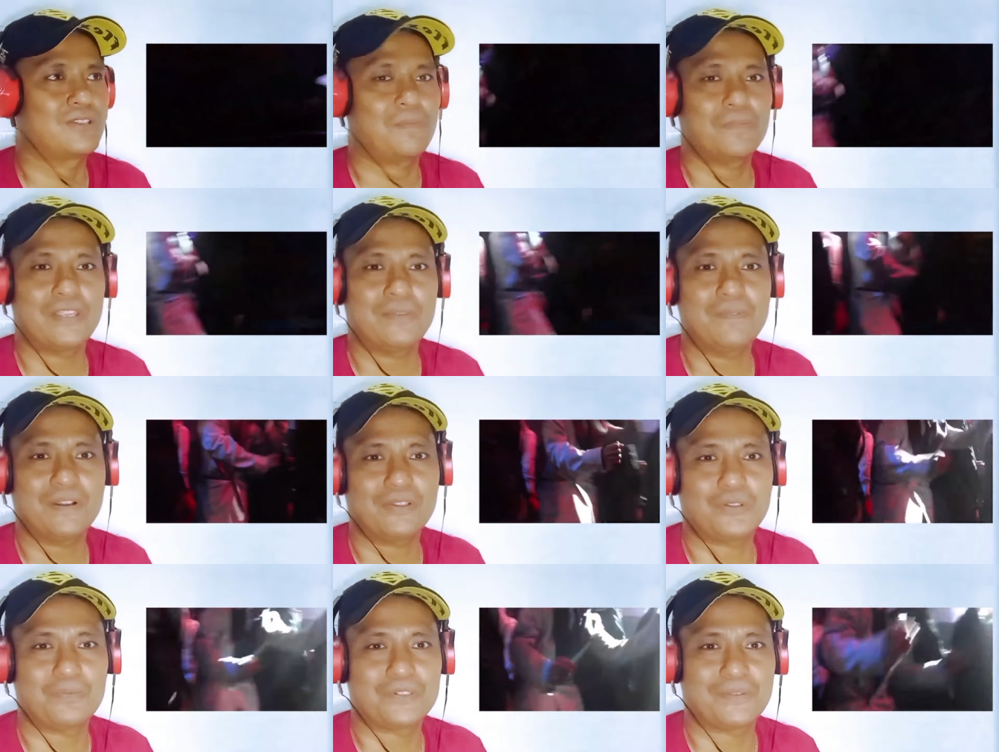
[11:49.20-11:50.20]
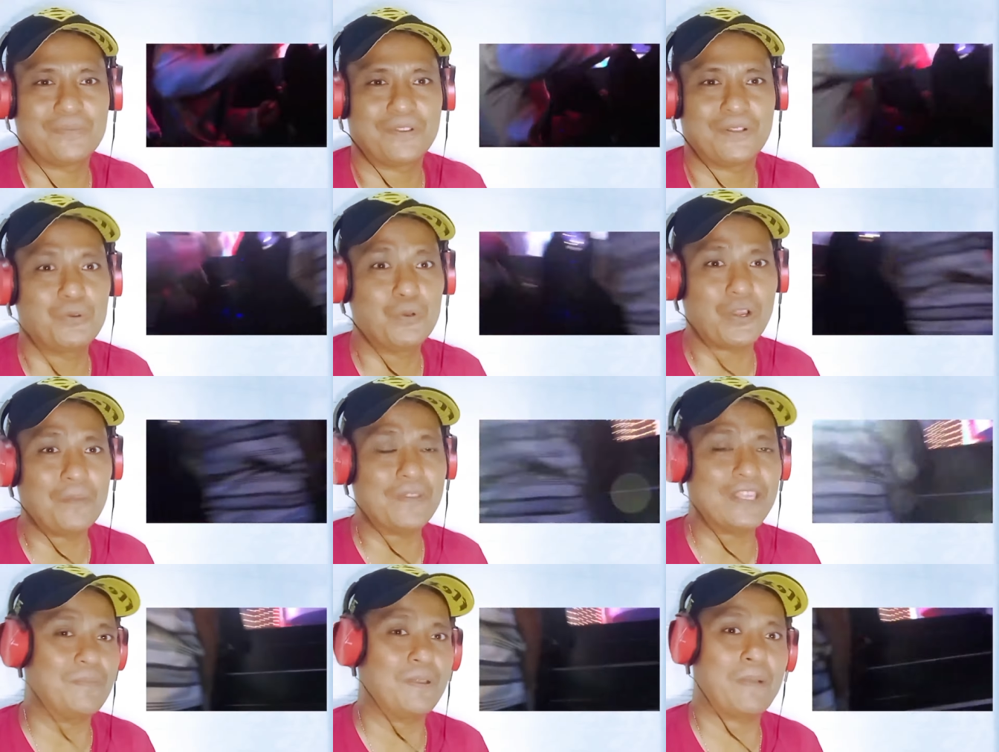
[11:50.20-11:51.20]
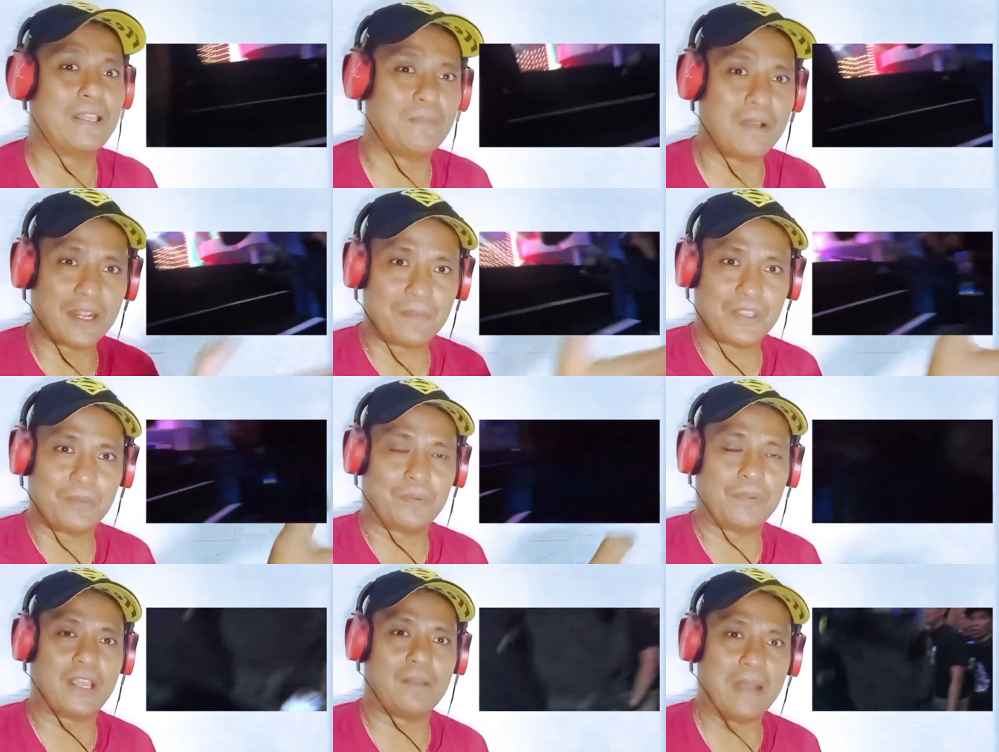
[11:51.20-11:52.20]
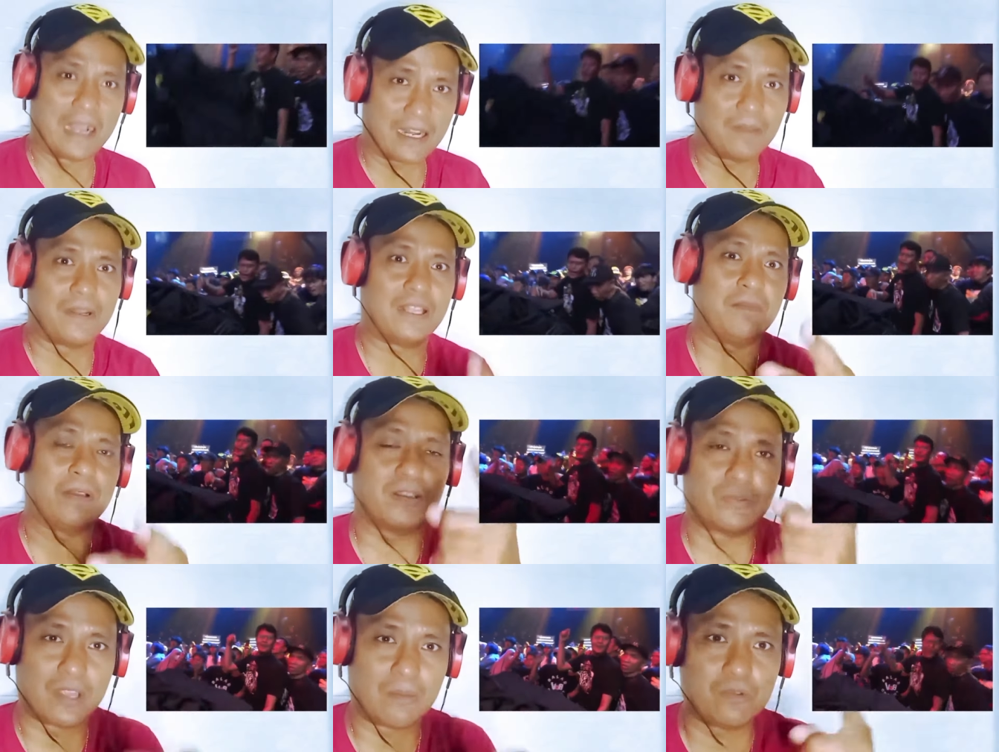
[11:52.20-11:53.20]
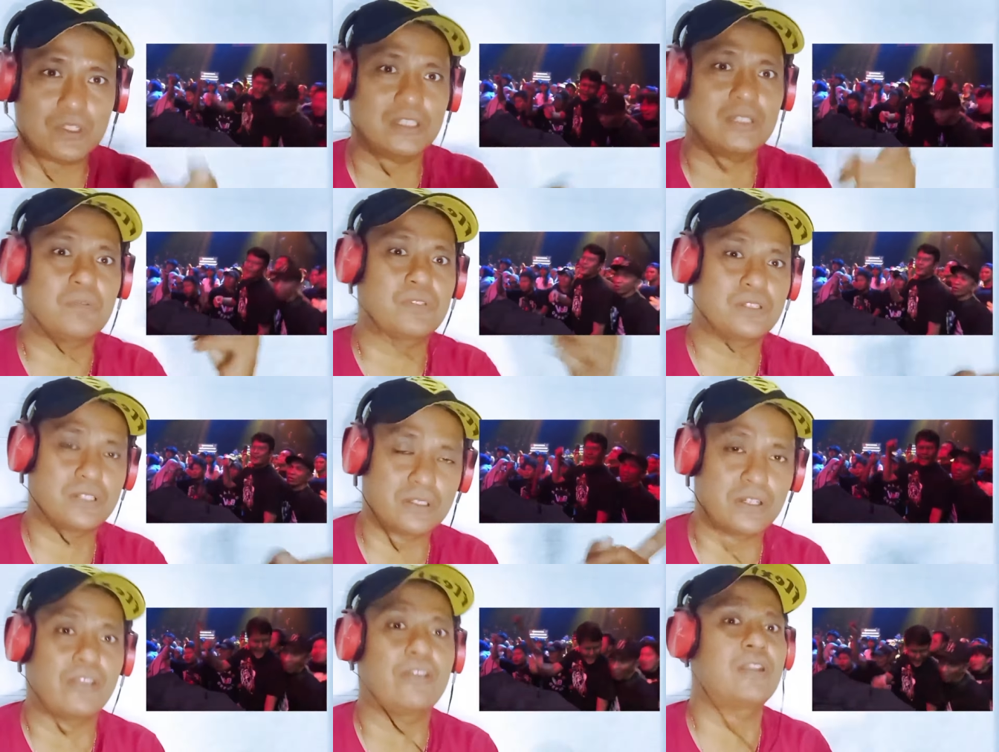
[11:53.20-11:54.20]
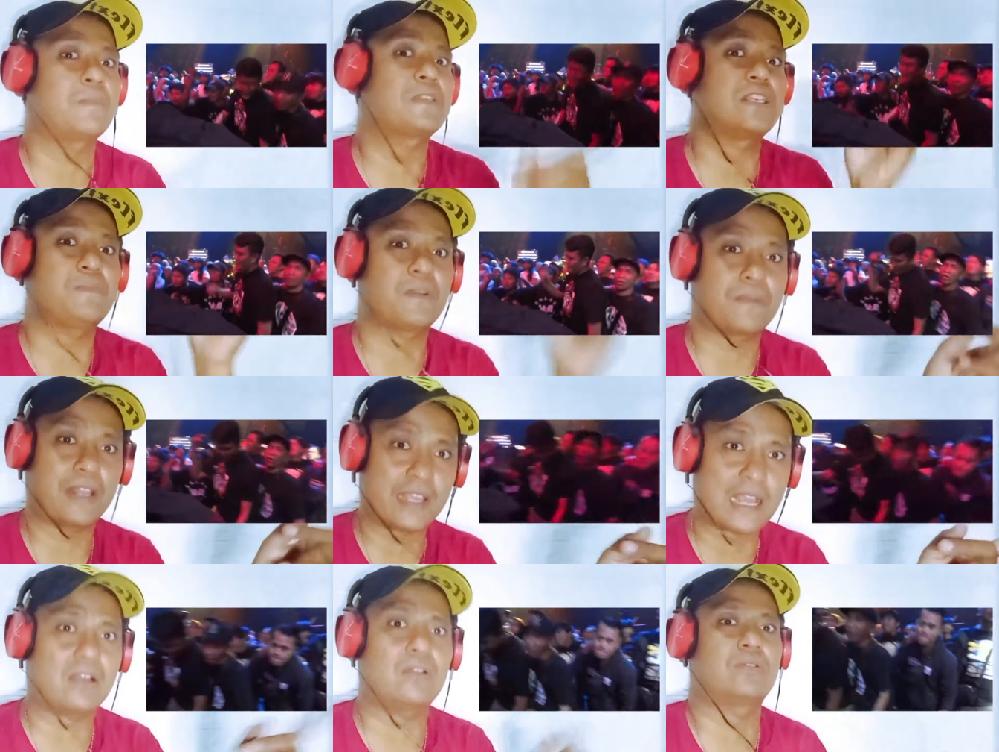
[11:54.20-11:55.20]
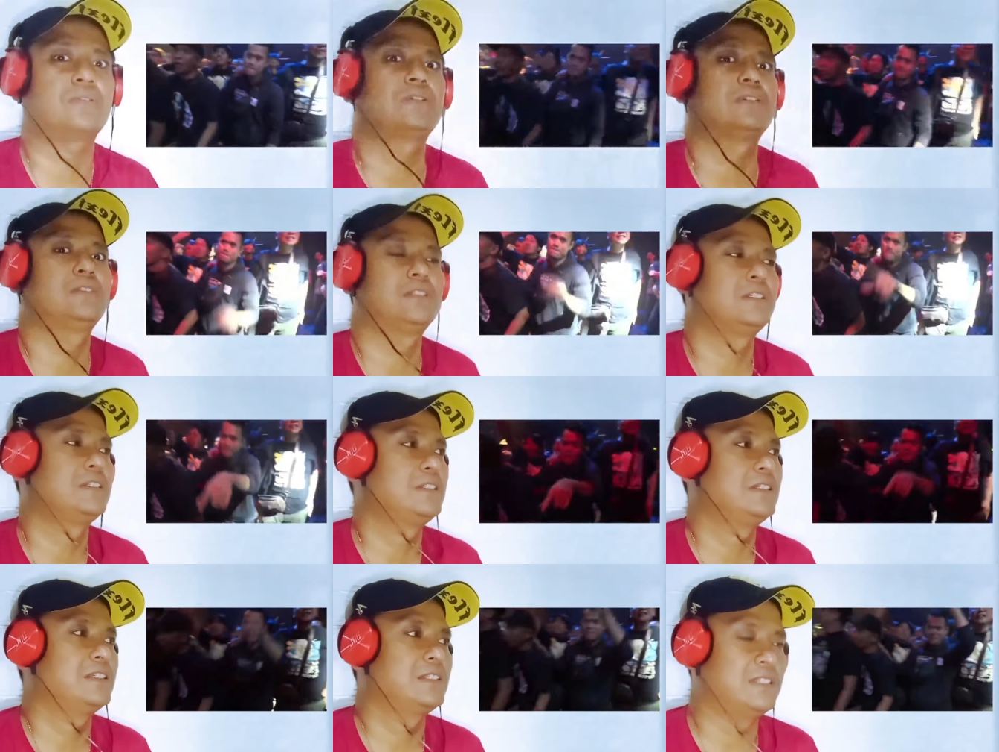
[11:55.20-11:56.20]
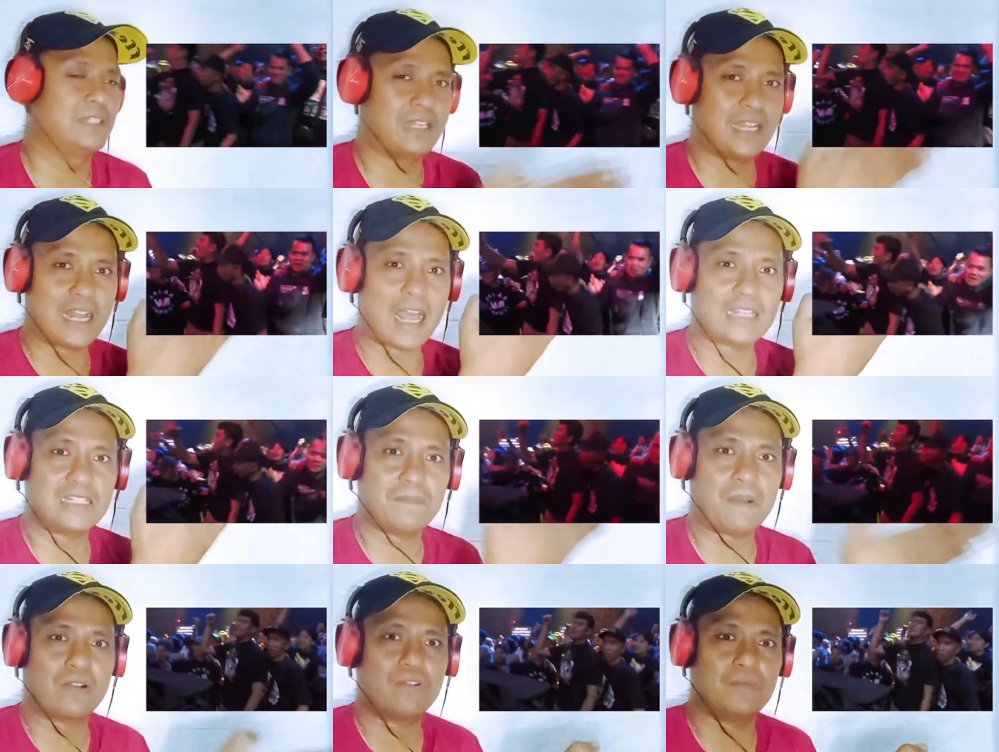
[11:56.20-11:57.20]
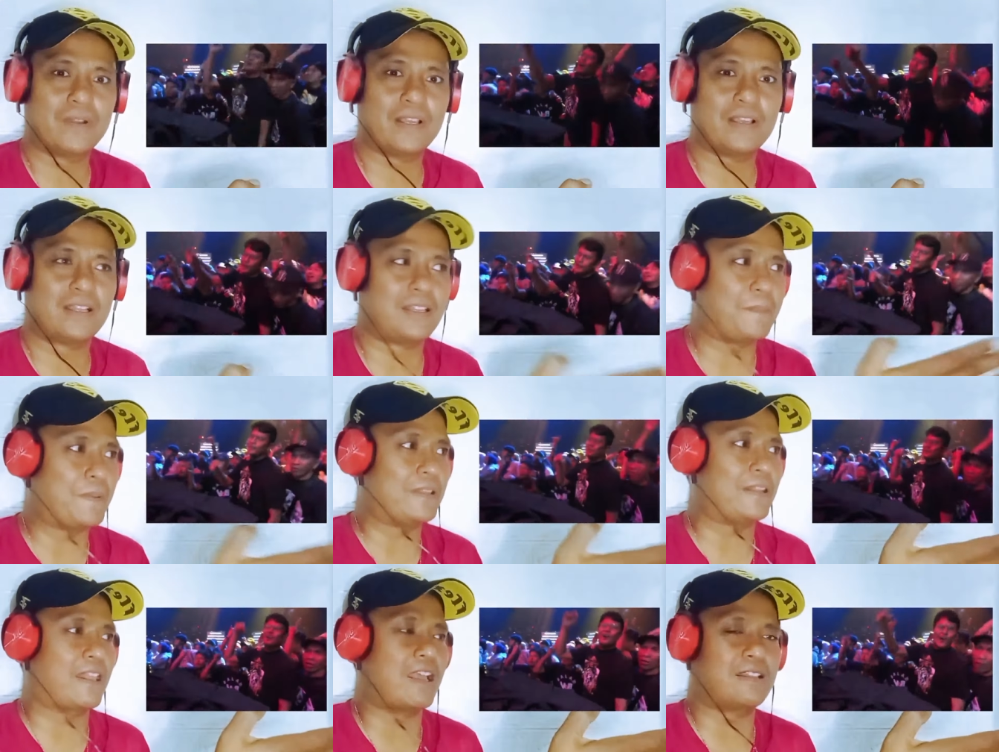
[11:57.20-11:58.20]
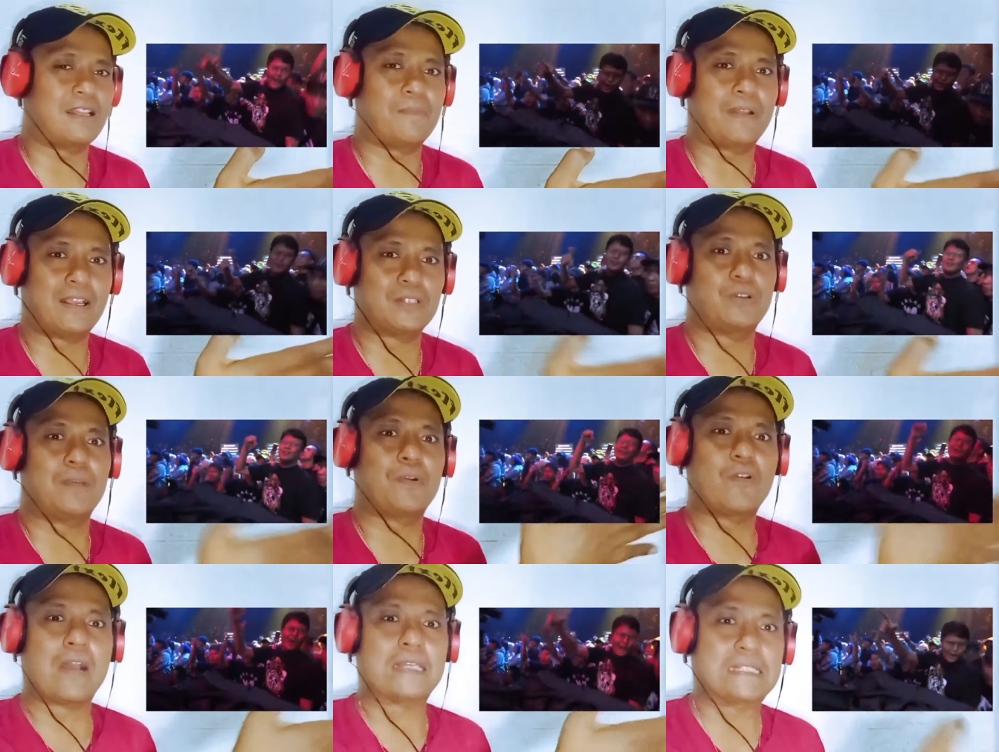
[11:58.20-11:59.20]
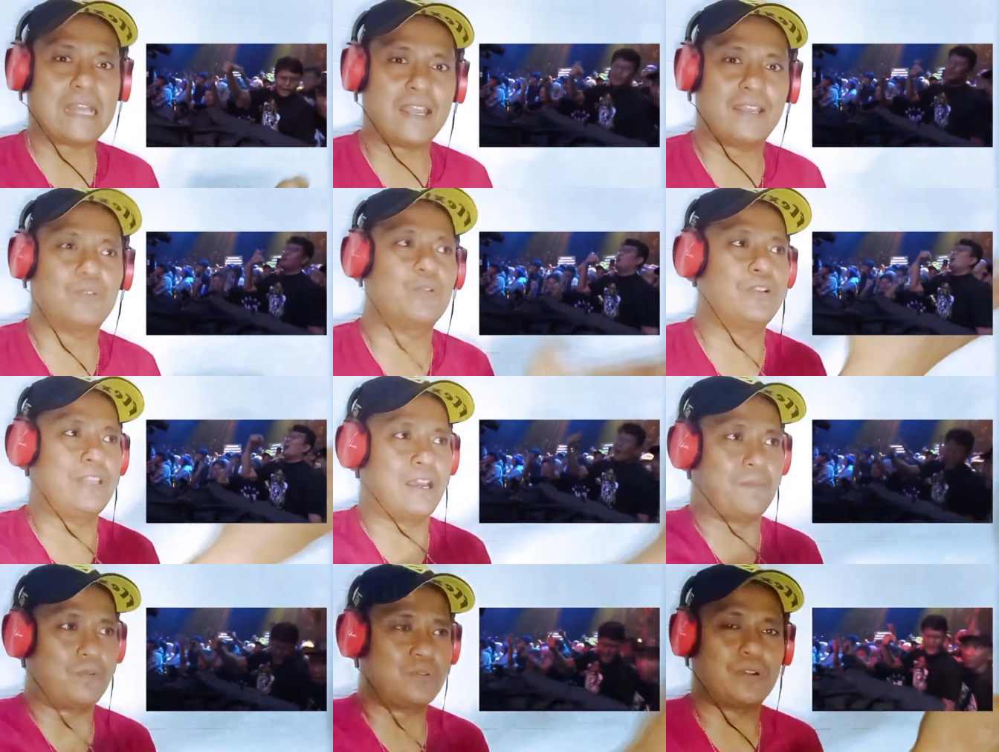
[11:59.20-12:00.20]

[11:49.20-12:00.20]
suka mencibir gitu misalnya dulu kan mencibir banyak banget yang mencibir mereka bahkan banyak banyak juga musisi-musisi senior yang mencibir mereka loh dengan aksi panggung mereka tapi ternyata mereka sudah menguasai dunia